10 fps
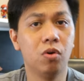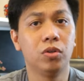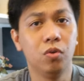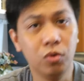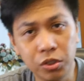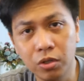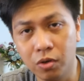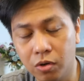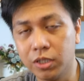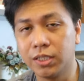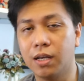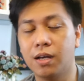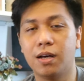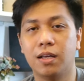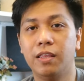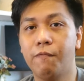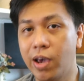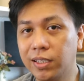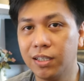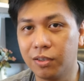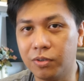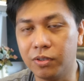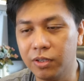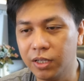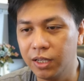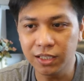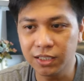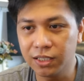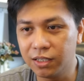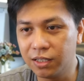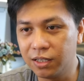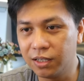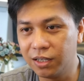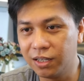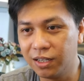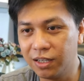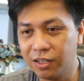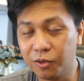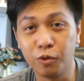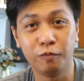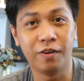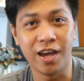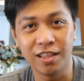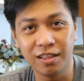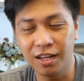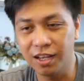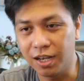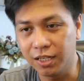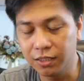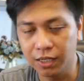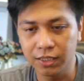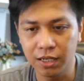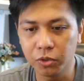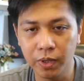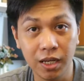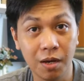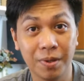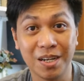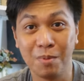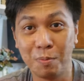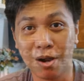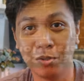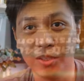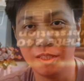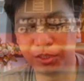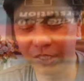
yung conclusion ko sa device na to, it's a good find talaga. Usually, kapag nagba-brownout